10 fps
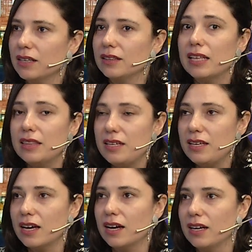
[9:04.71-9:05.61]
de
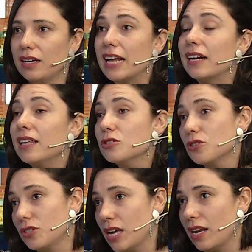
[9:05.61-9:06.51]
día, las redes
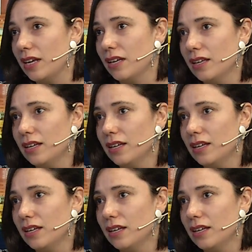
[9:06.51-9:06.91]
sociales.